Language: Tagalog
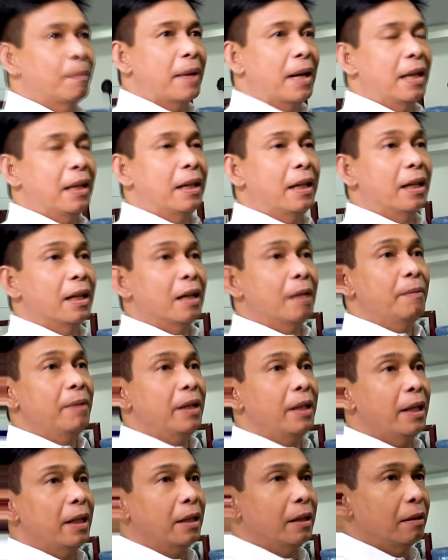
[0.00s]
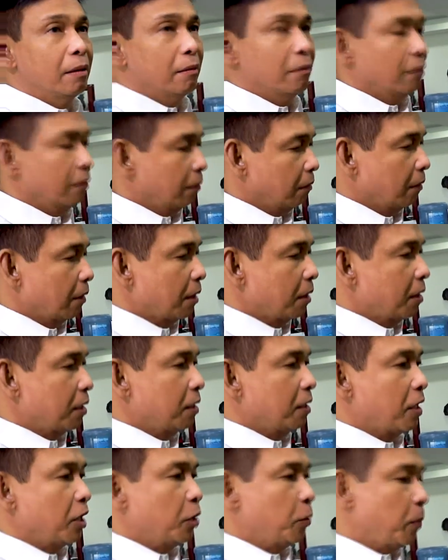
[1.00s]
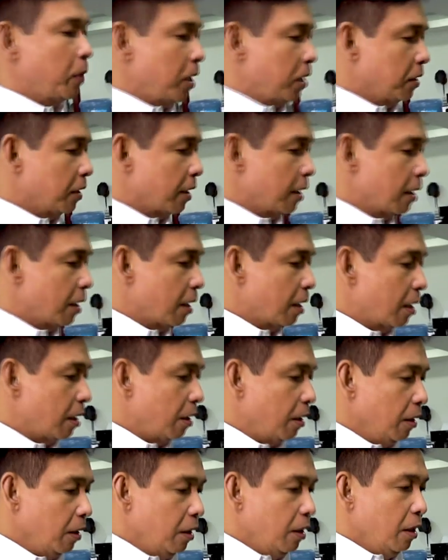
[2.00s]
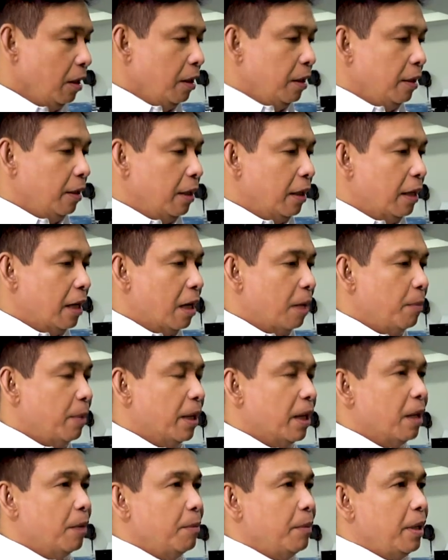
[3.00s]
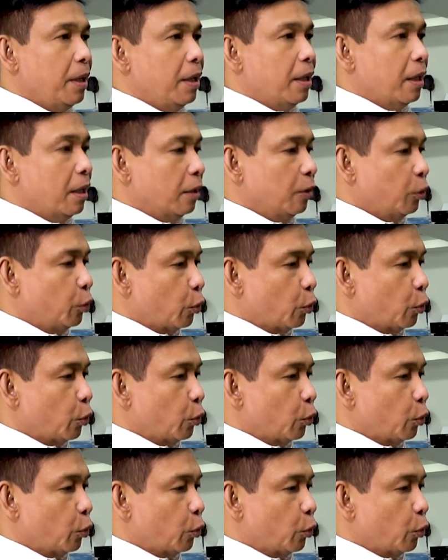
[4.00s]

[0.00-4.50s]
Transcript: filing cabinet kasi sa space kaya naglabi kami ng